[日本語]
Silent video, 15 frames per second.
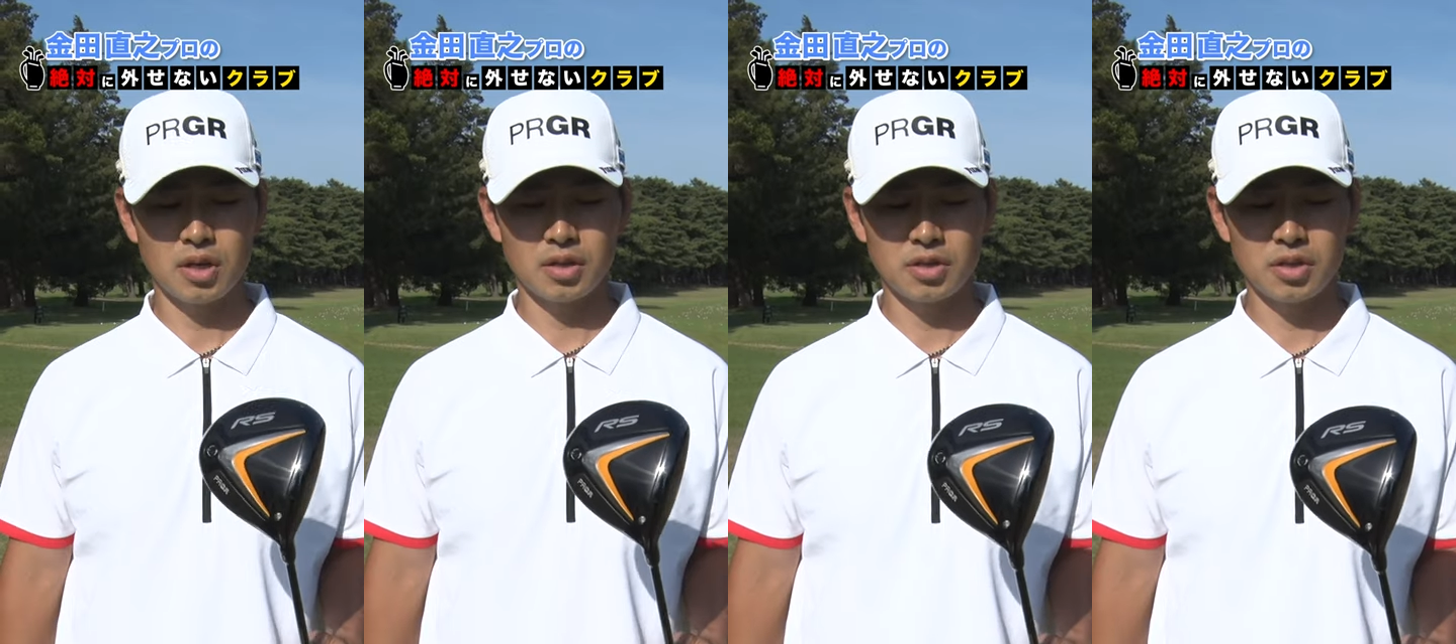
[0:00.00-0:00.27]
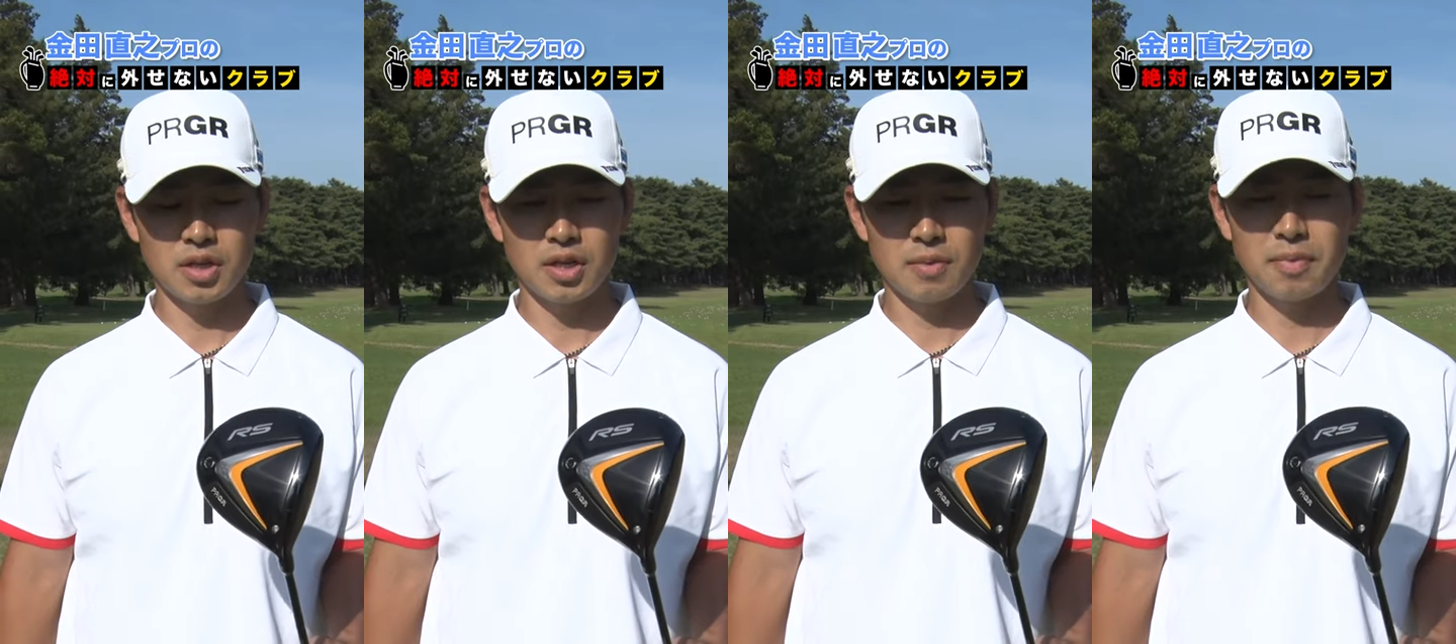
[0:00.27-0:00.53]

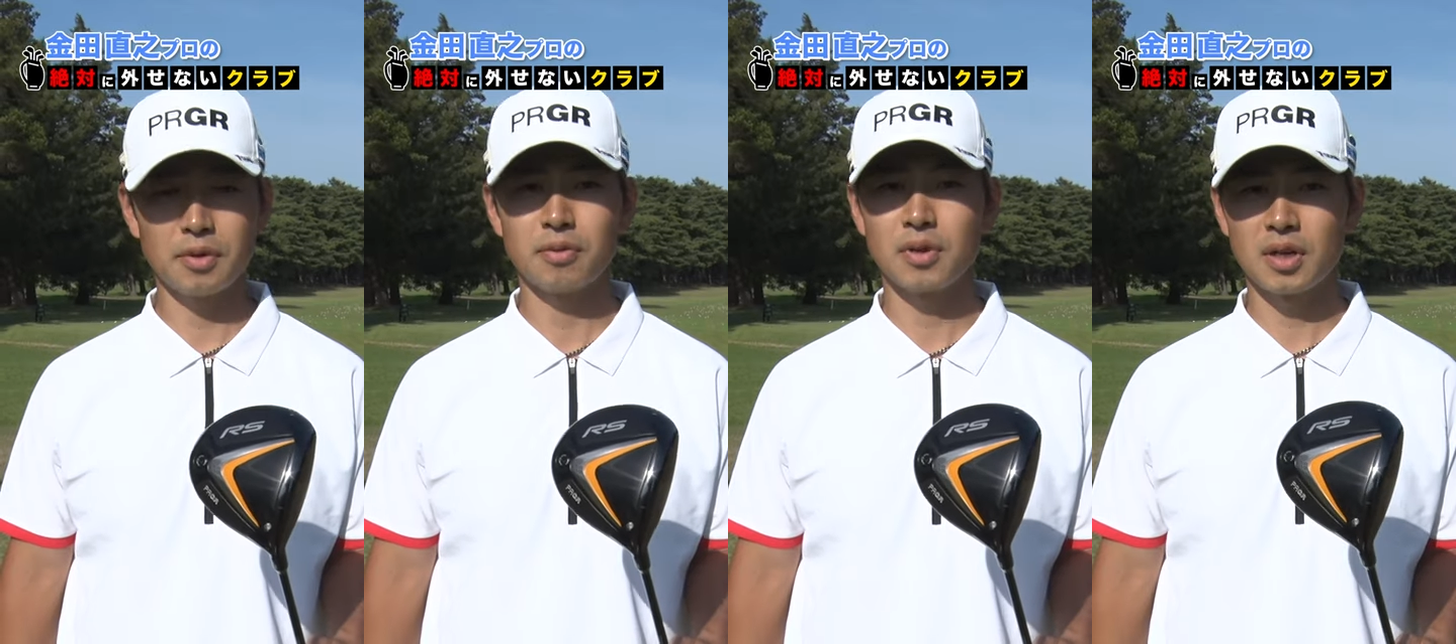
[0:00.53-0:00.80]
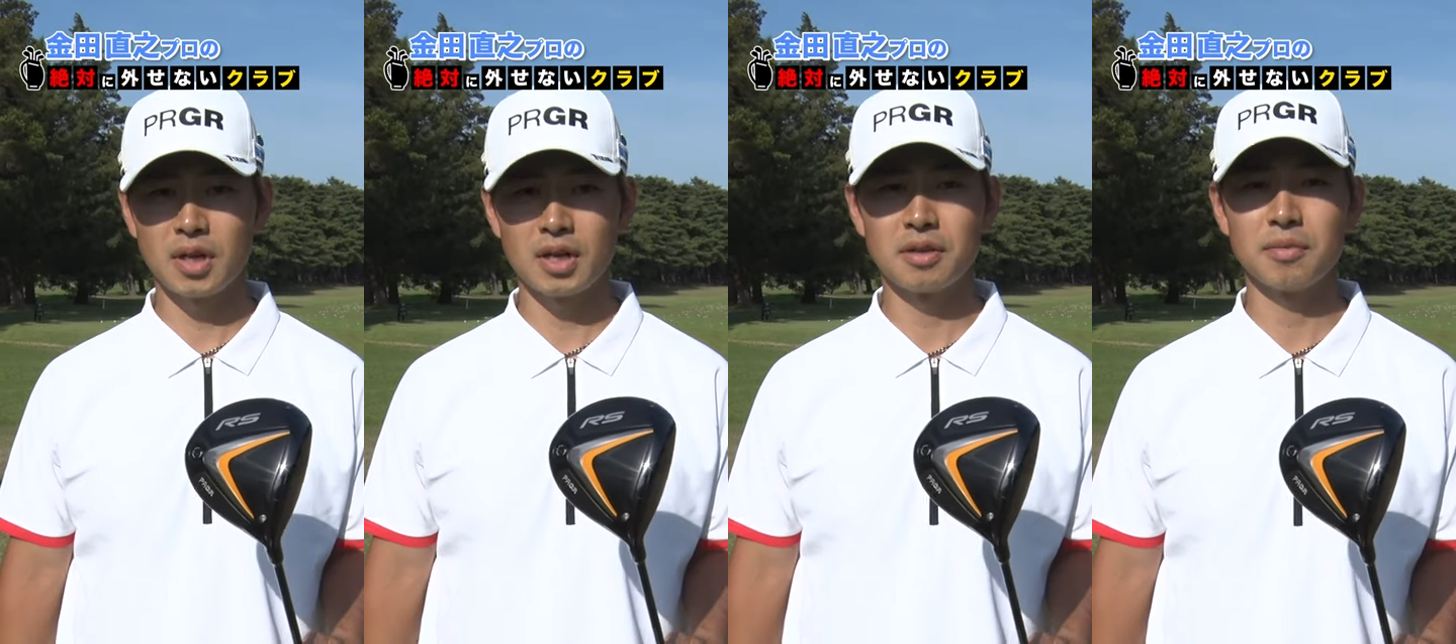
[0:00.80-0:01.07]
試合やっぱ4
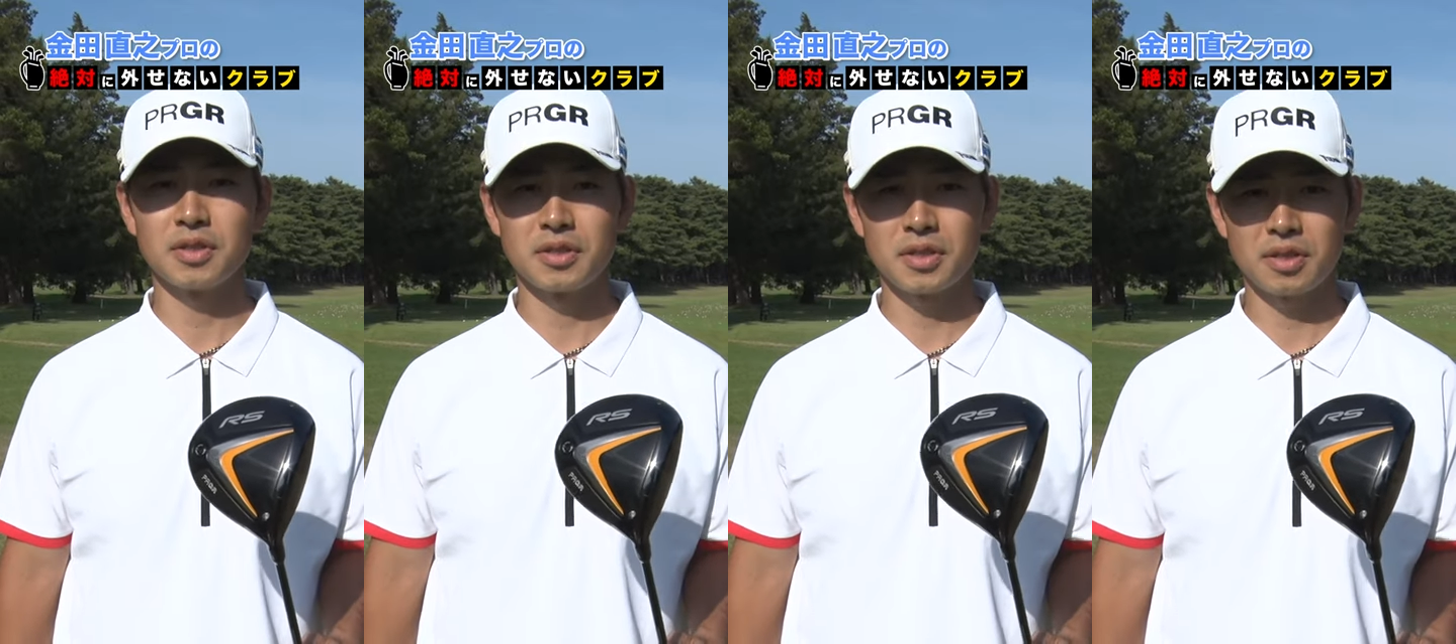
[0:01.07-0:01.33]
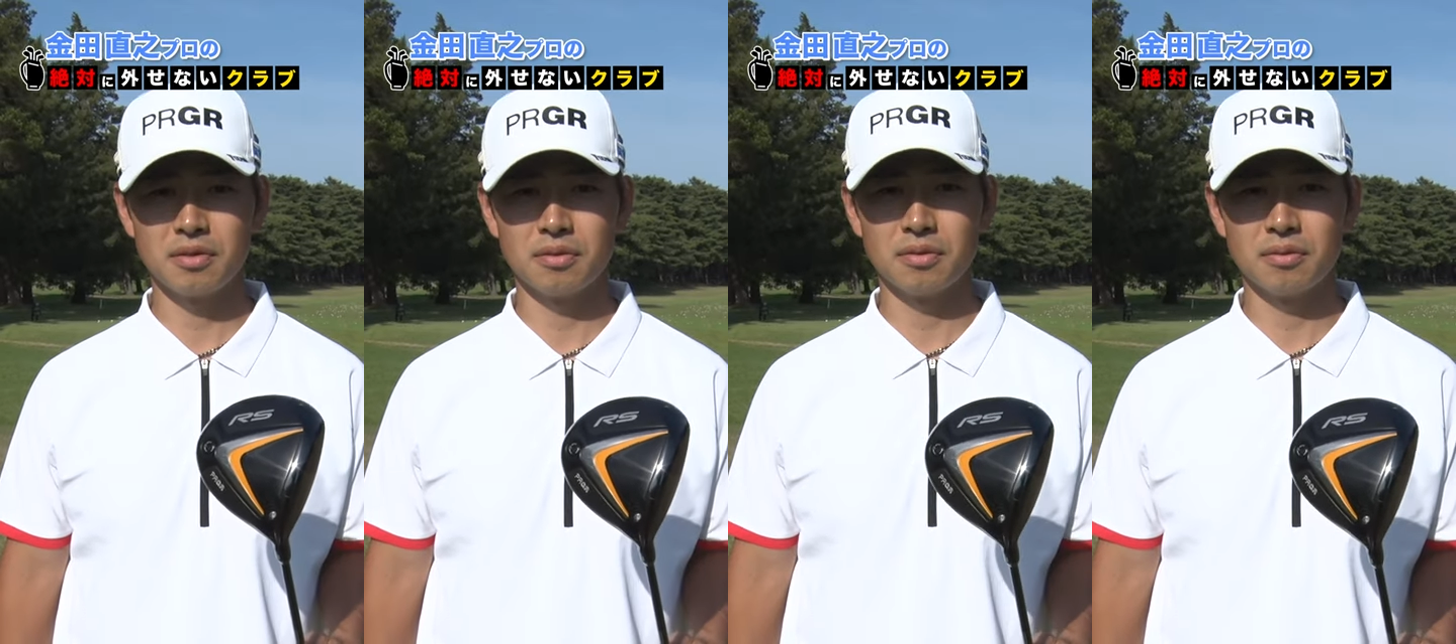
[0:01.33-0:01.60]
日間あります
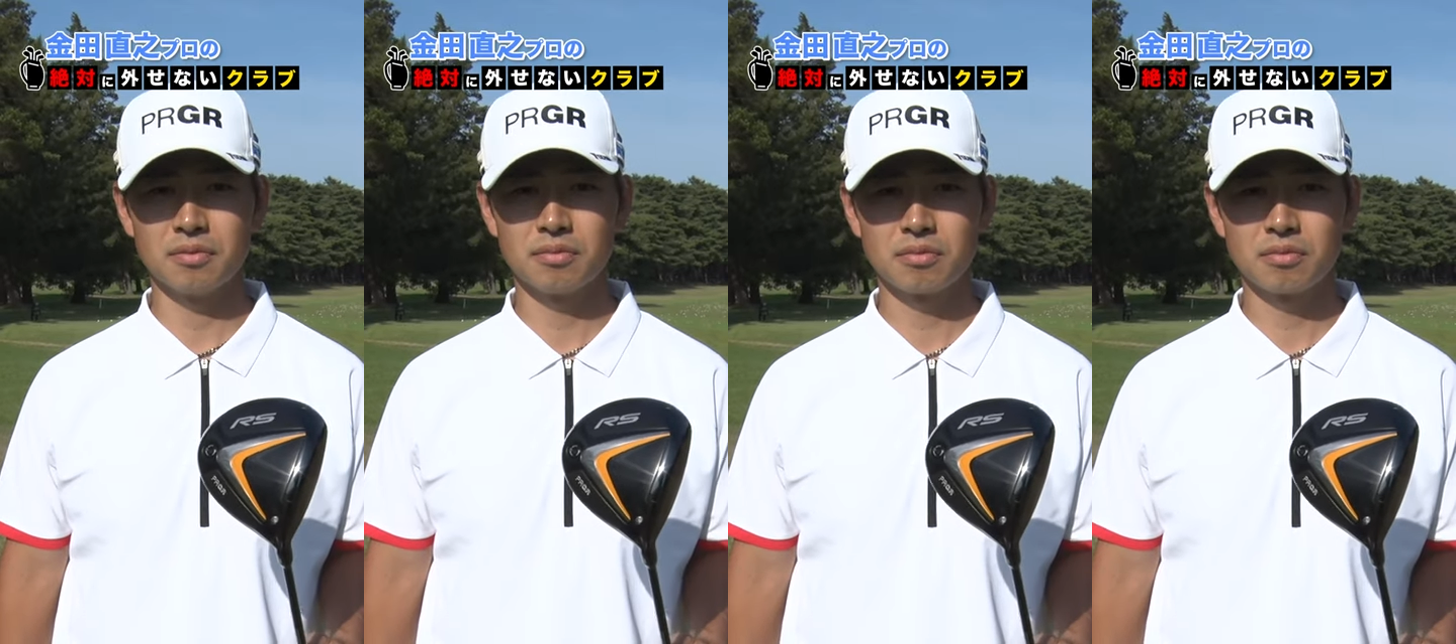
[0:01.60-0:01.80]
けど、